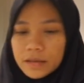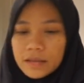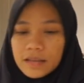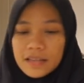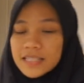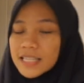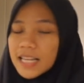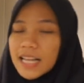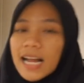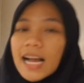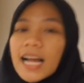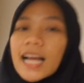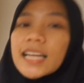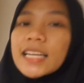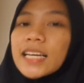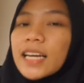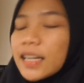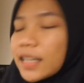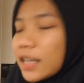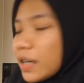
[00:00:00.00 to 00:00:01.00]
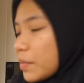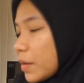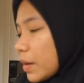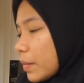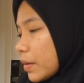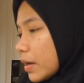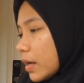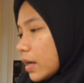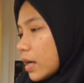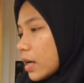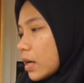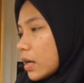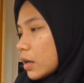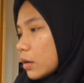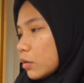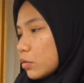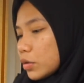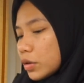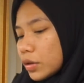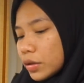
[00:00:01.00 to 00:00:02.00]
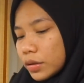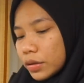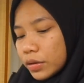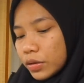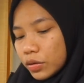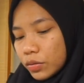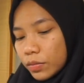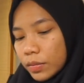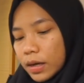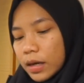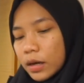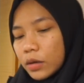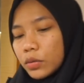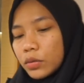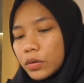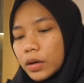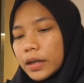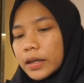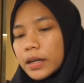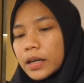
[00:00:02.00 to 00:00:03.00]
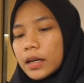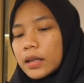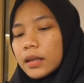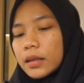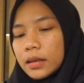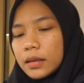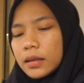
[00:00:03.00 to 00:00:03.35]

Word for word: terserah kalian nggak apa-apa nggak harus cuma aku kayak